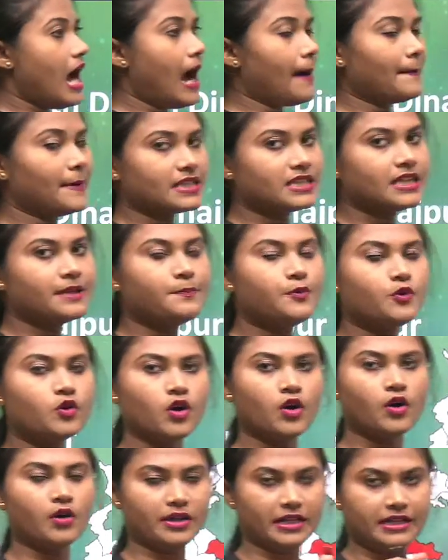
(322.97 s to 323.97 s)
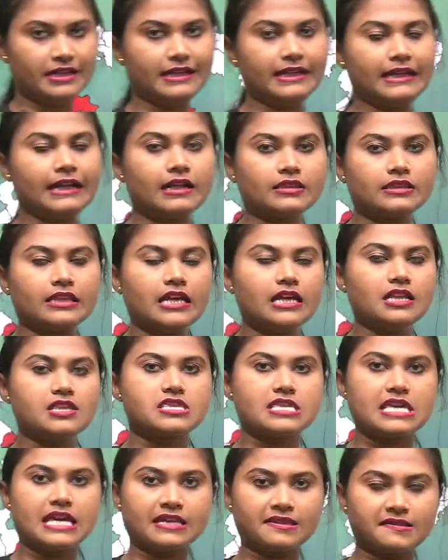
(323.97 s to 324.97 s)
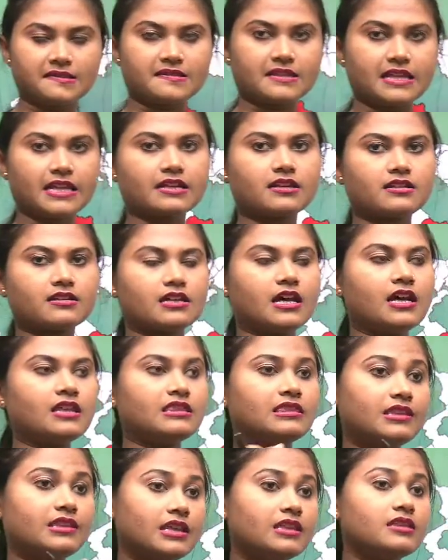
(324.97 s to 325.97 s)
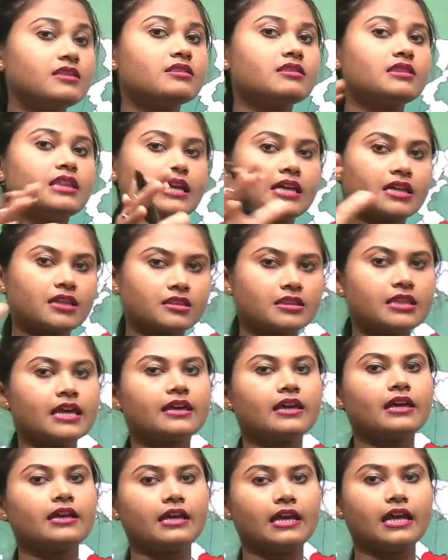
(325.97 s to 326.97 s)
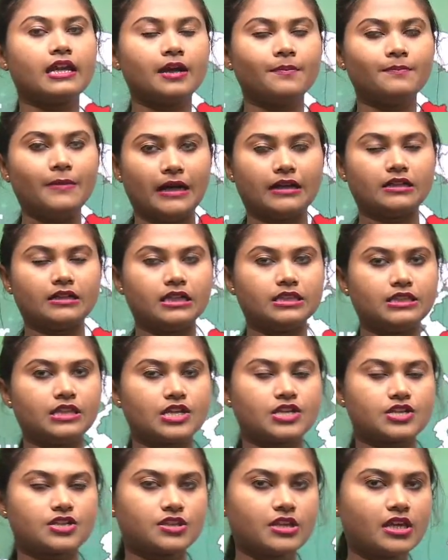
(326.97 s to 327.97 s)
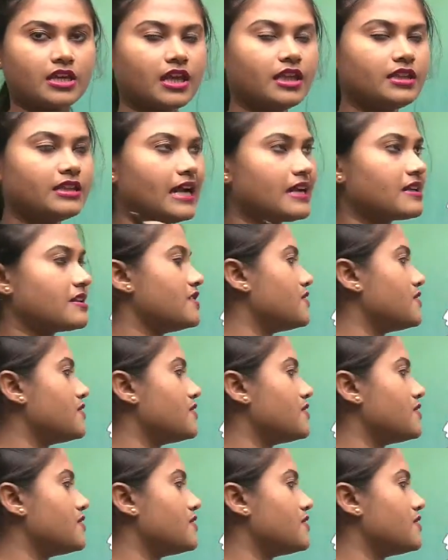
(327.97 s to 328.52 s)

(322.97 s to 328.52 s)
আমাদের পুরো ইন্ডিয়াতে যে স্টেটটা তিন দিক থেকে ঘেরা বাংলাদেশ থেকে দ্যাট